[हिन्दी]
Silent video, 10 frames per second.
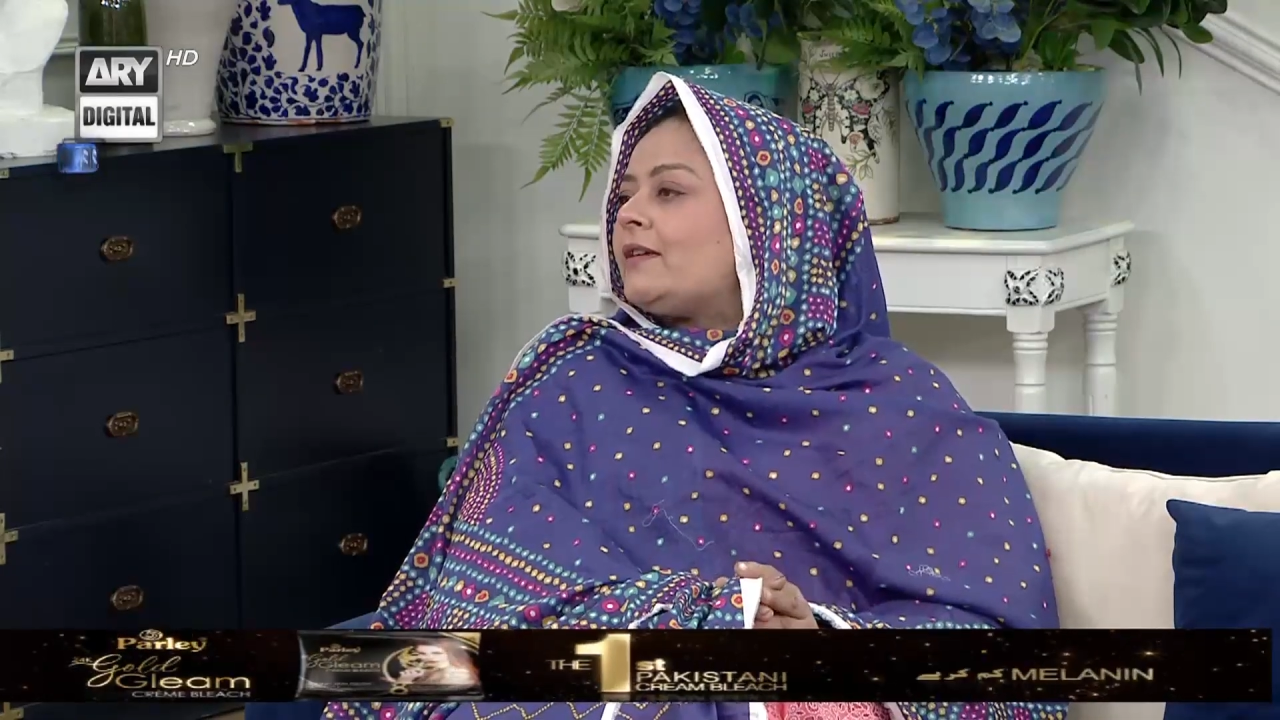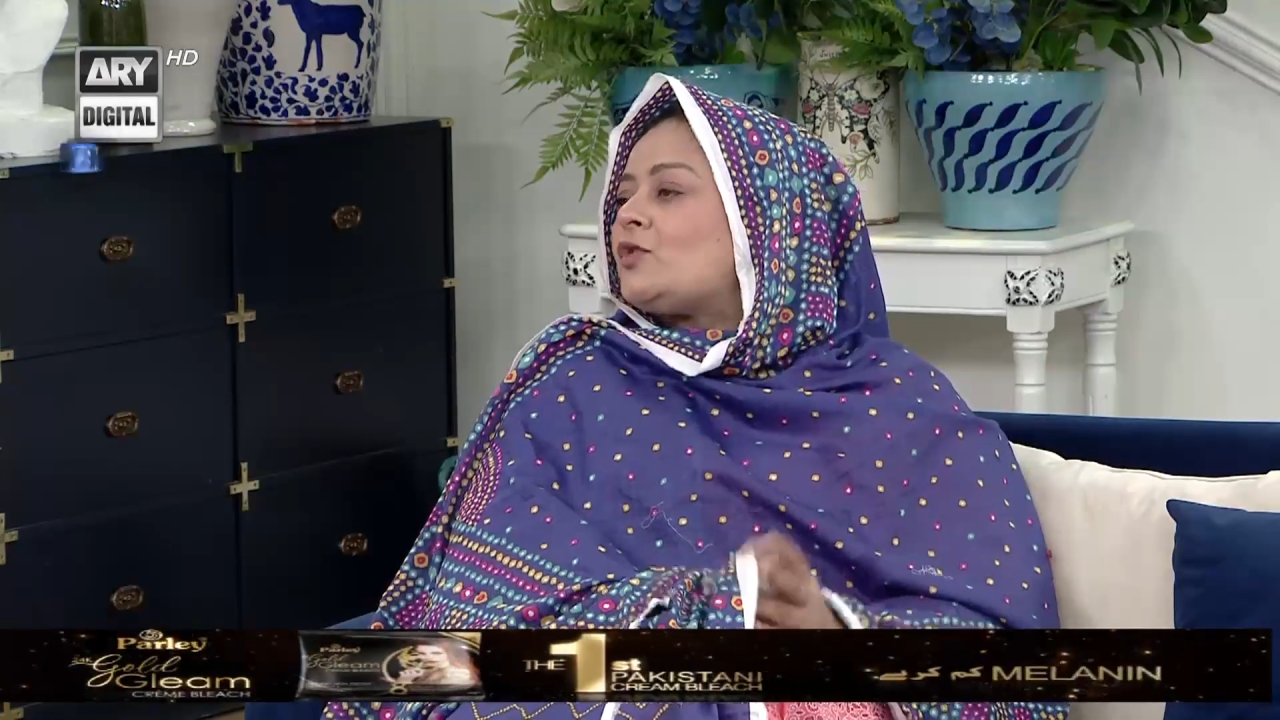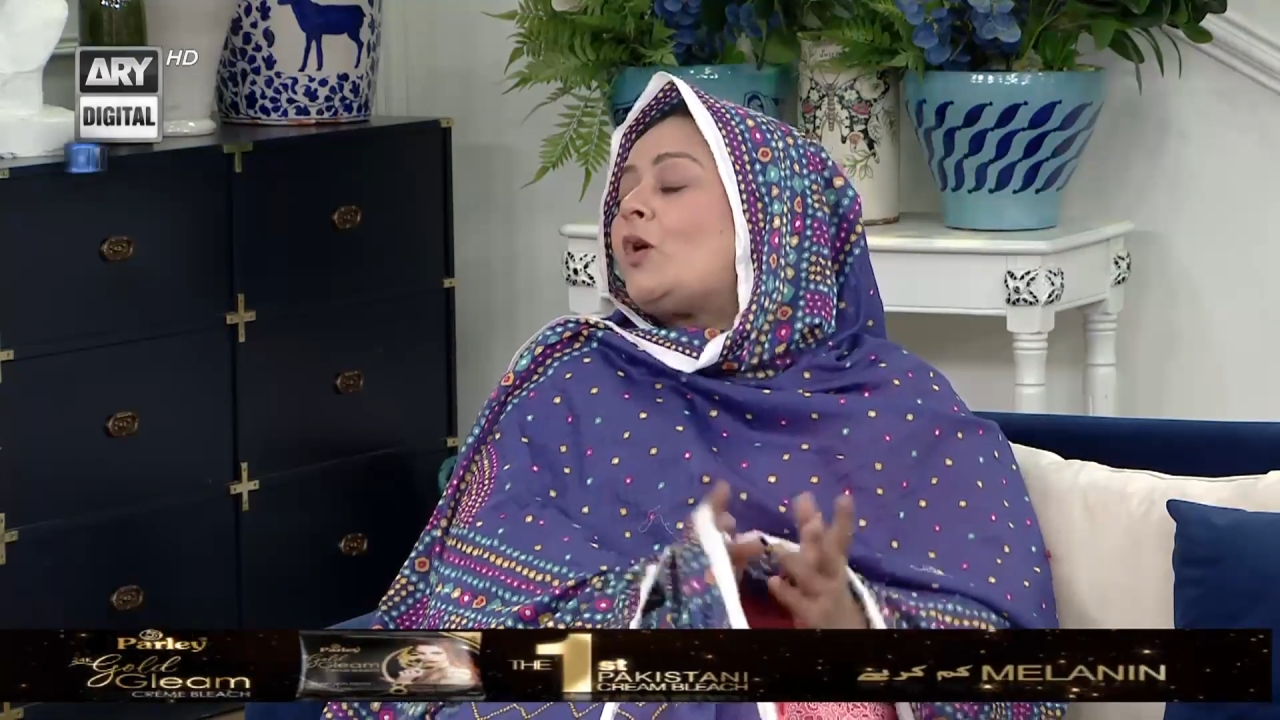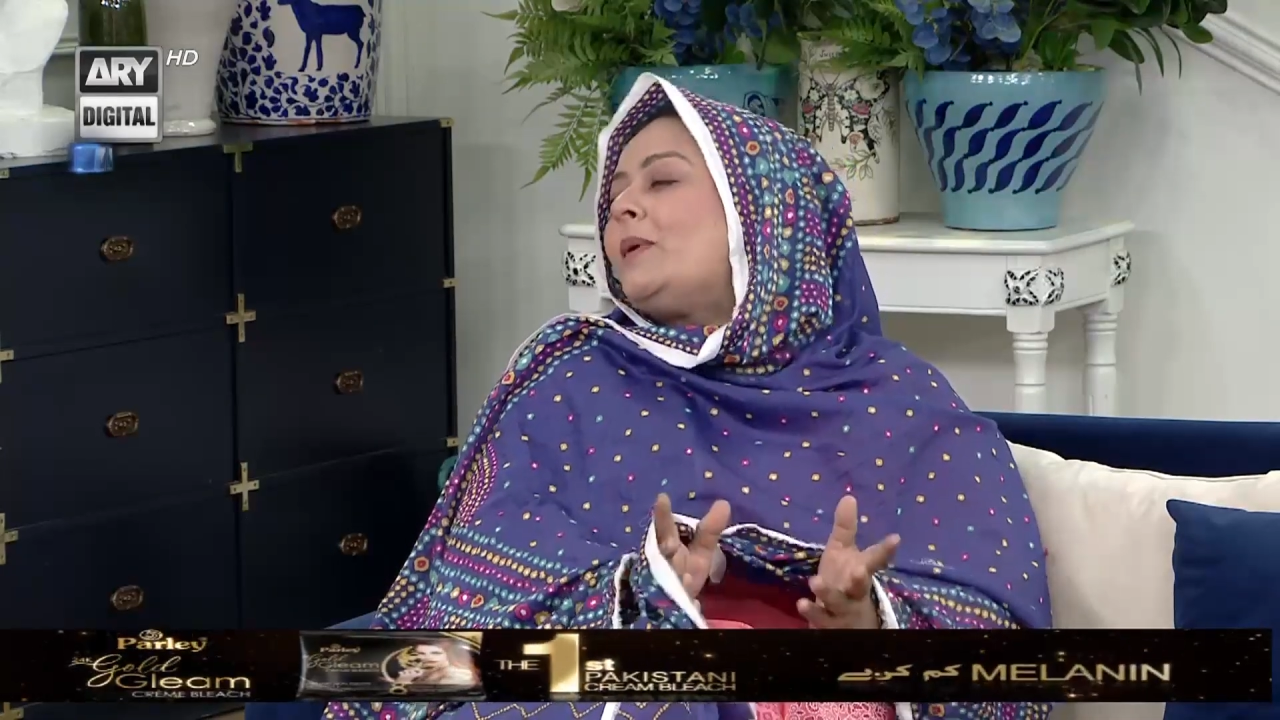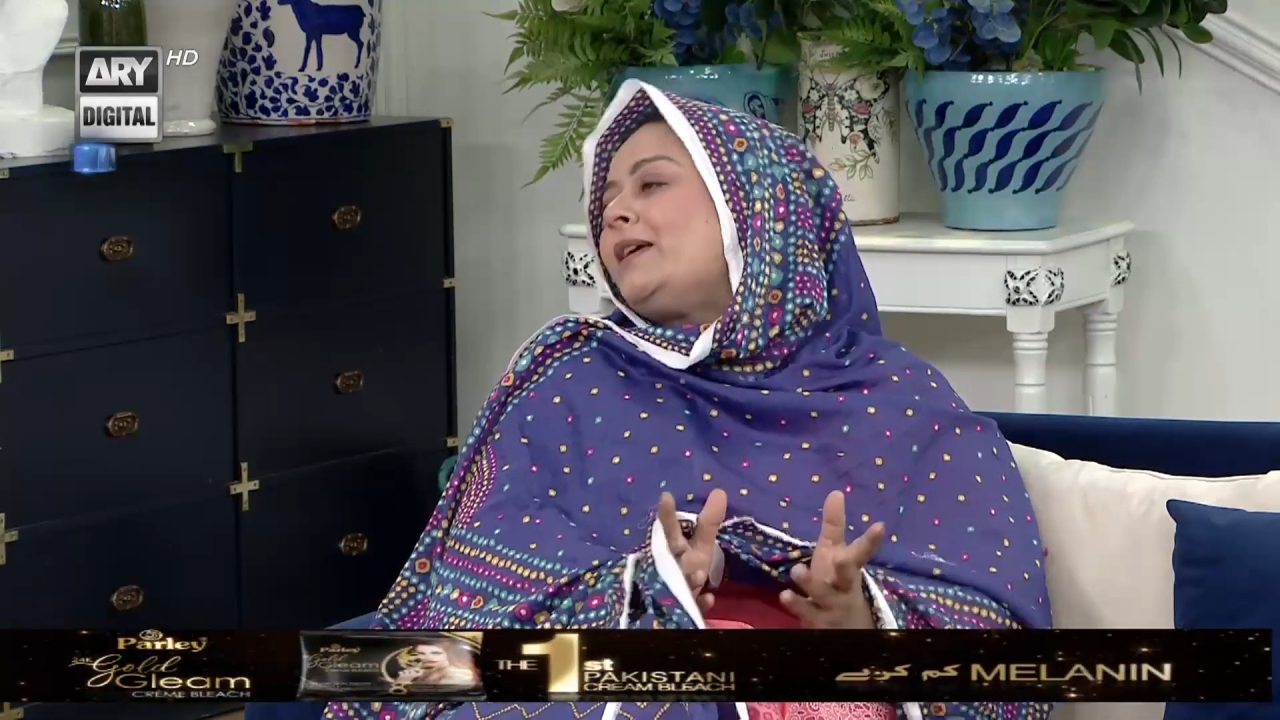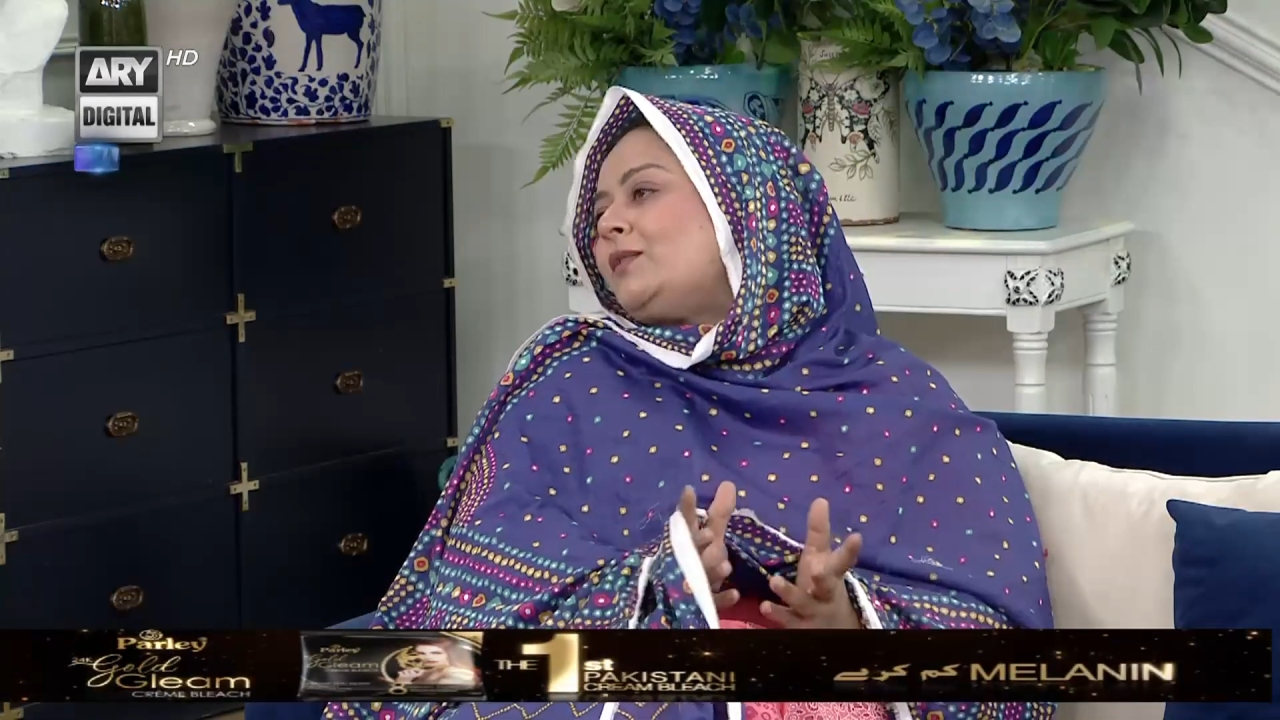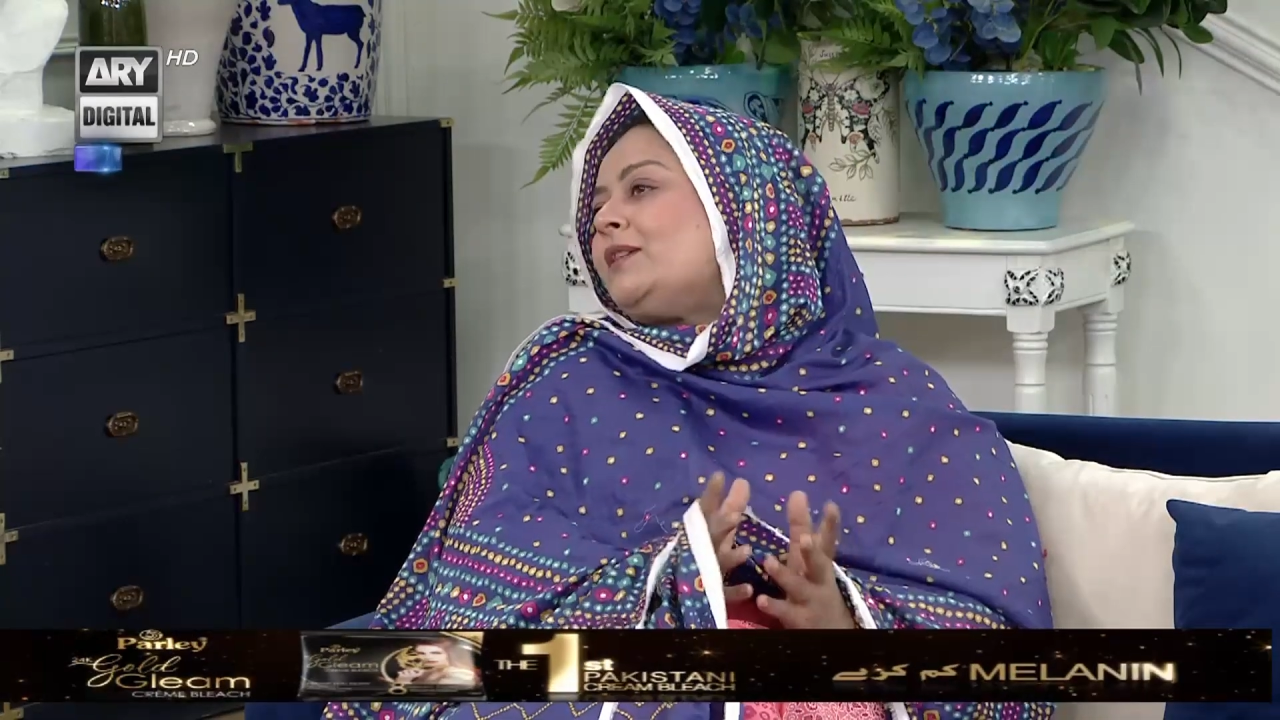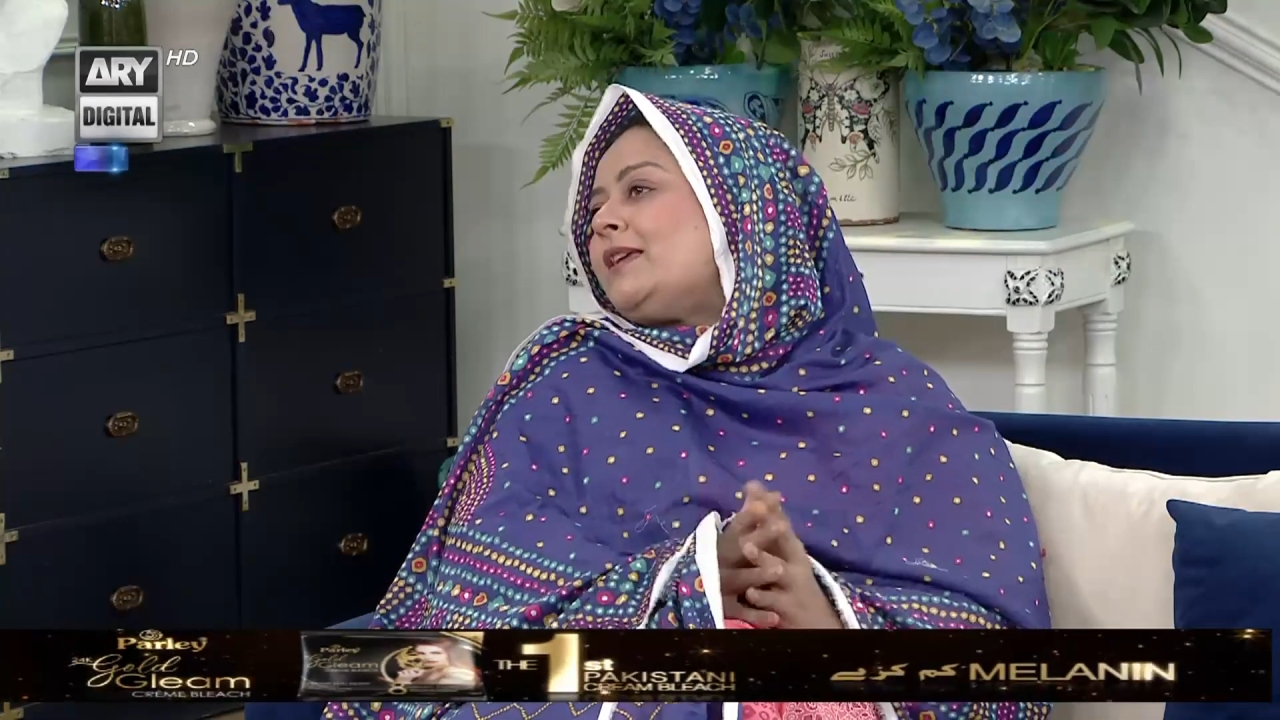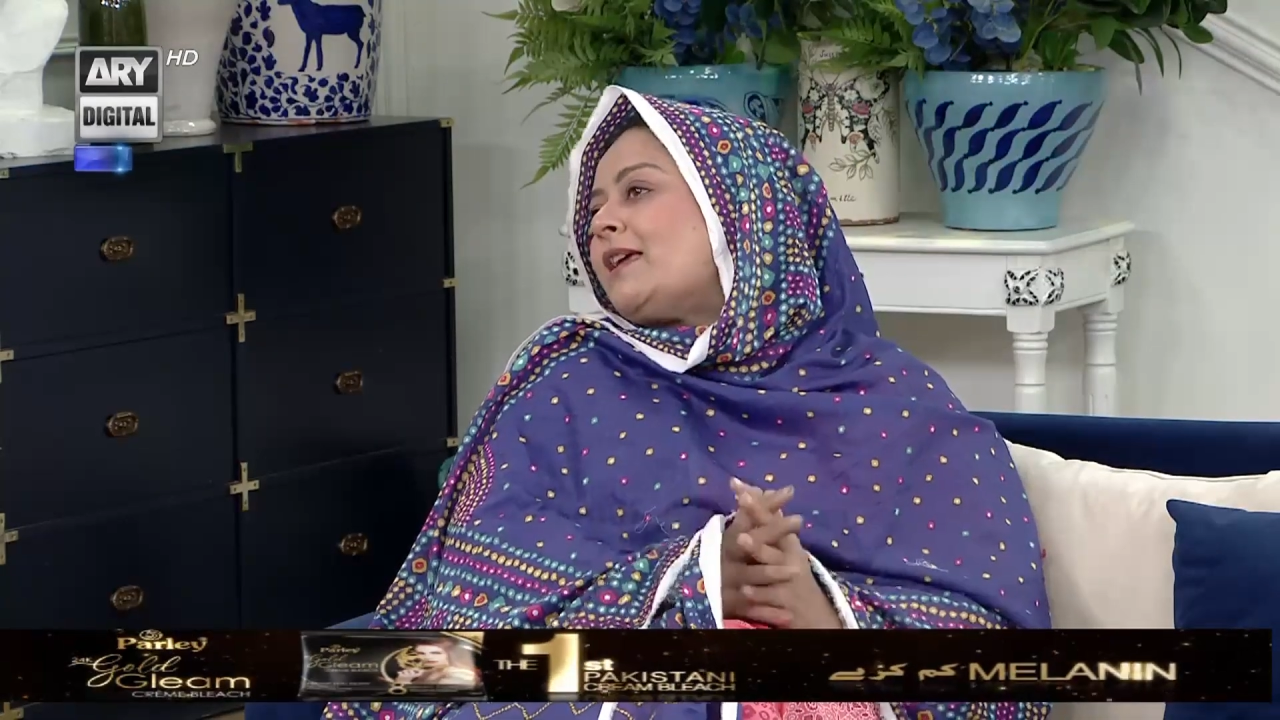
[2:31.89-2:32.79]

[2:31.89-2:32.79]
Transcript: ड्रॉबैक तो नहीं